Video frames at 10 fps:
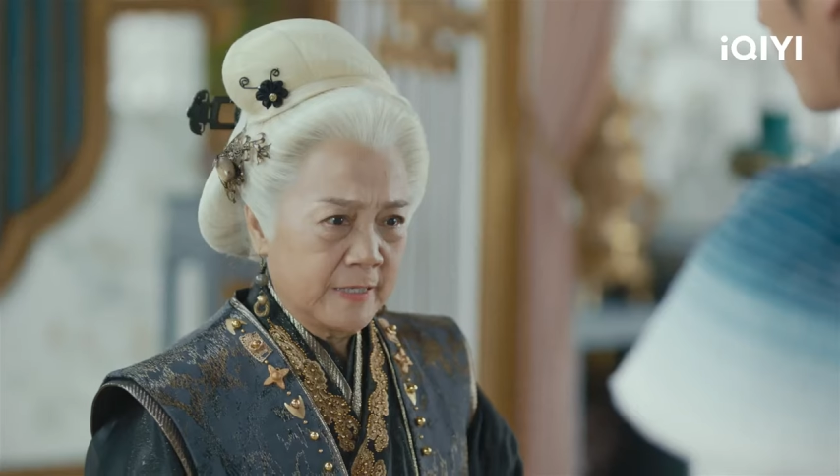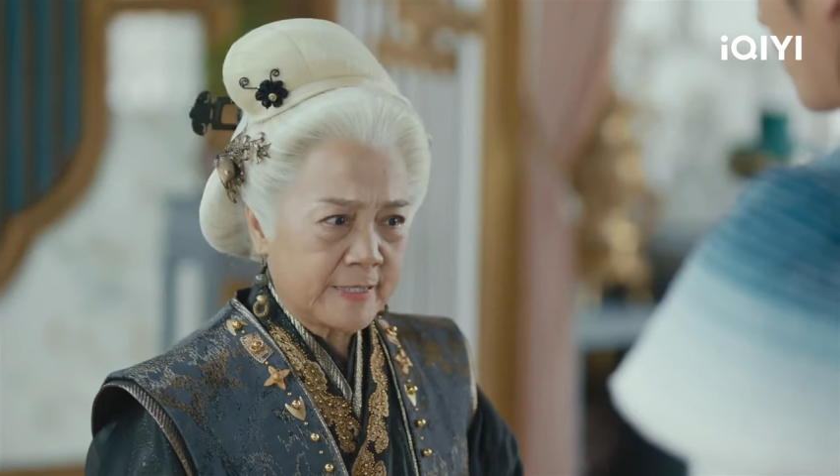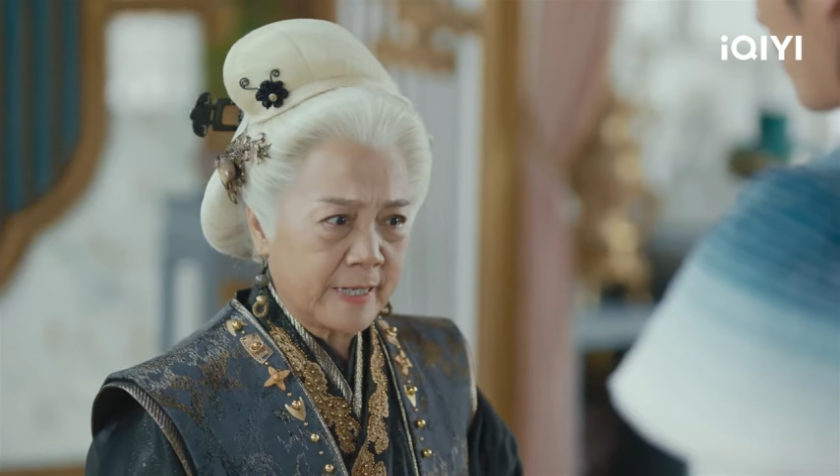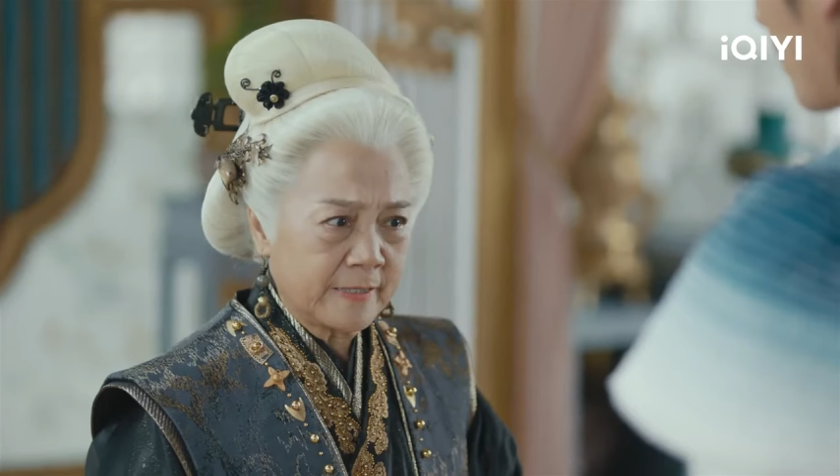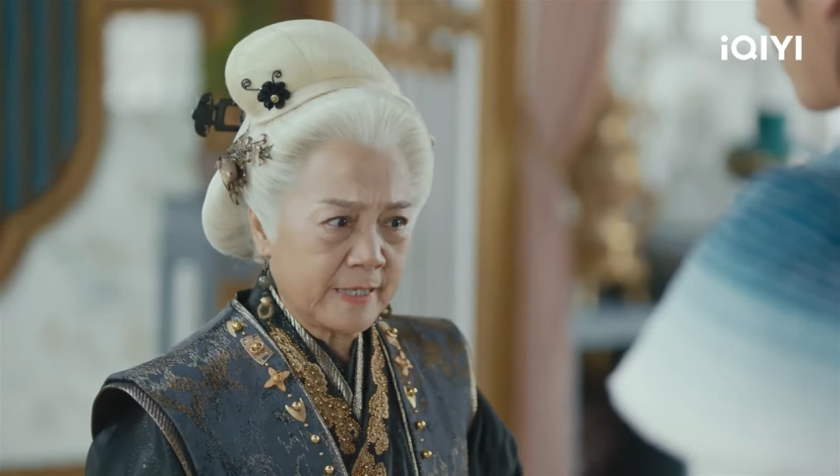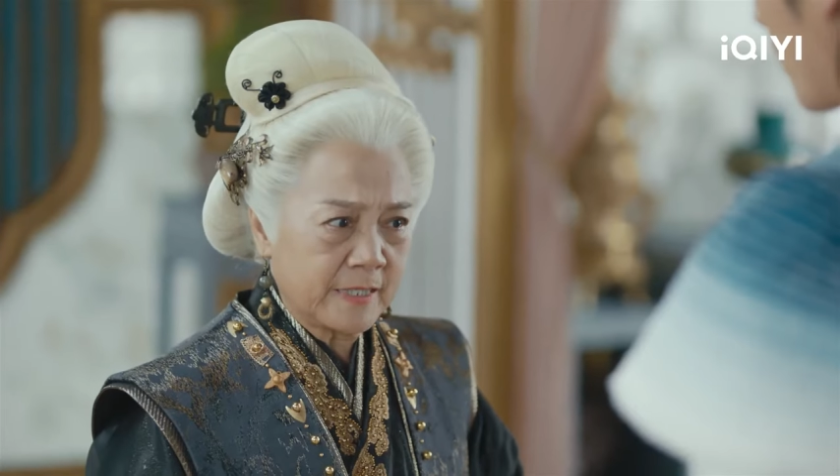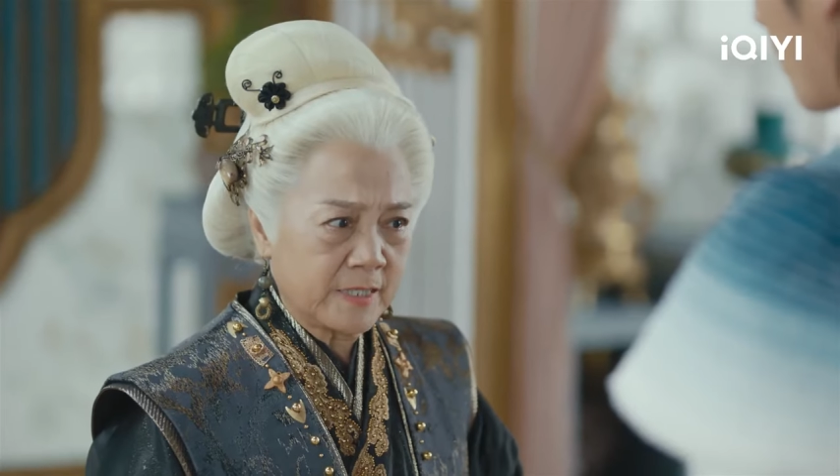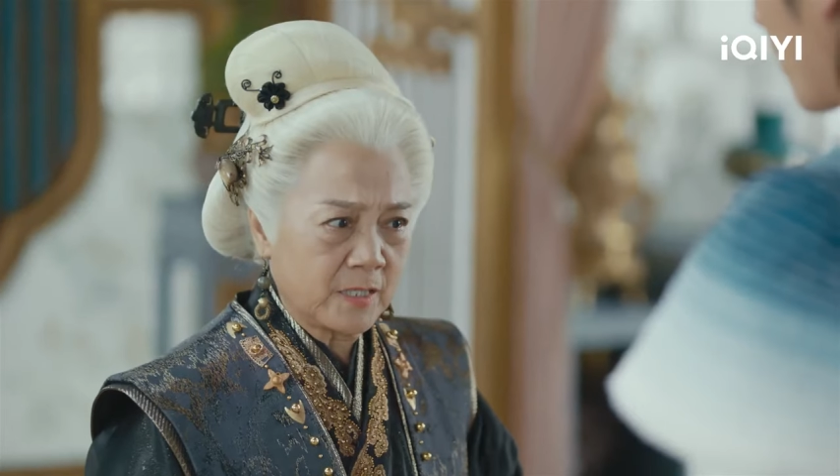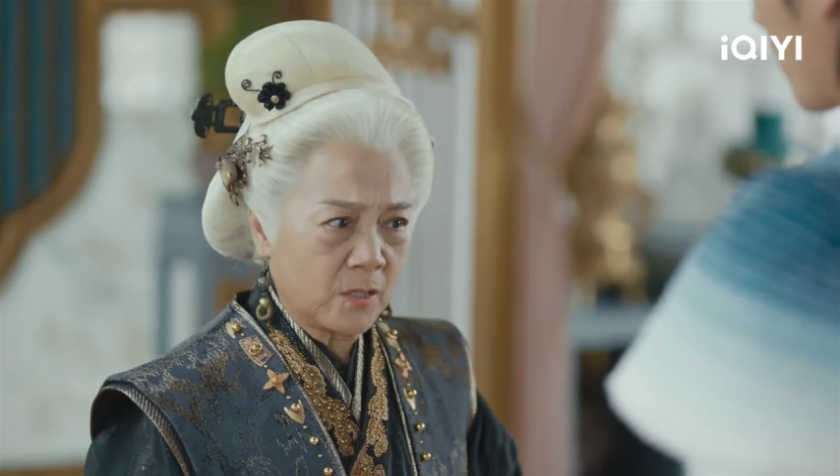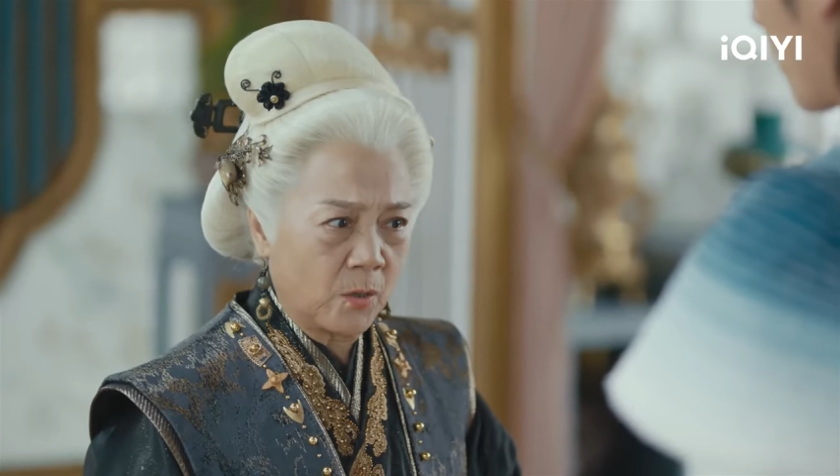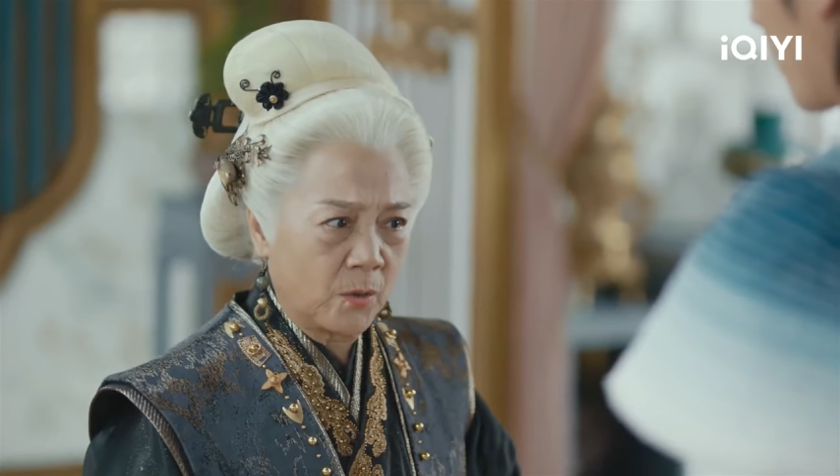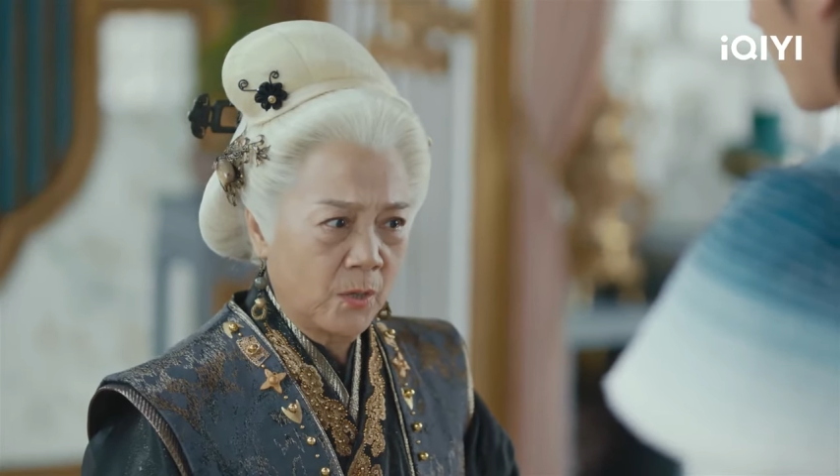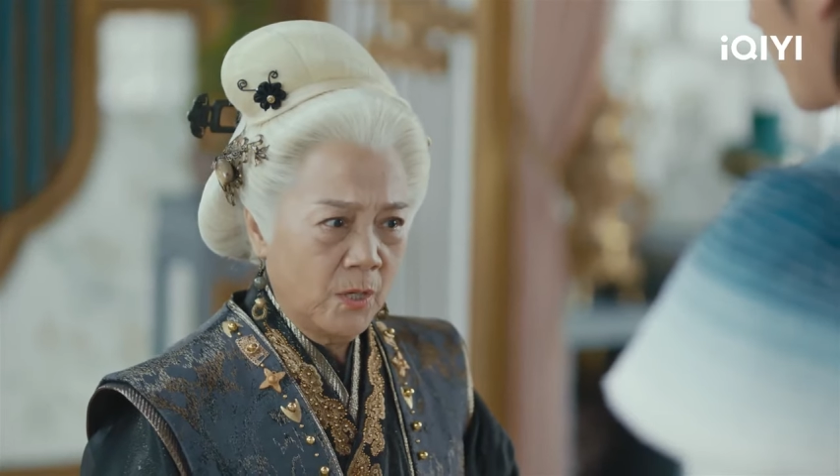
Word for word: สามวันให้หลัง